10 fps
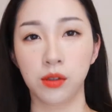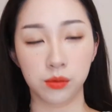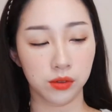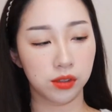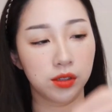
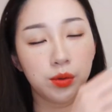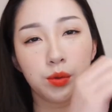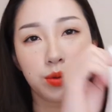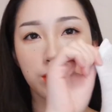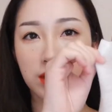오늘은
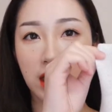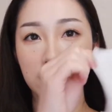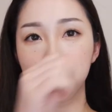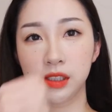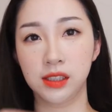이런
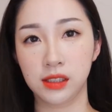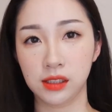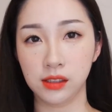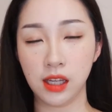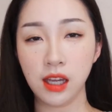얇은
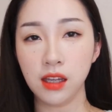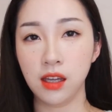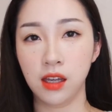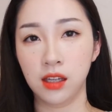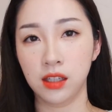니트에
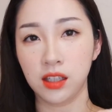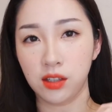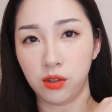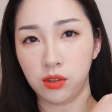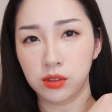
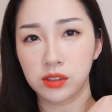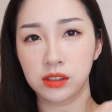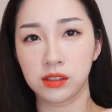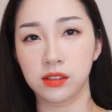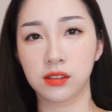
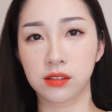이런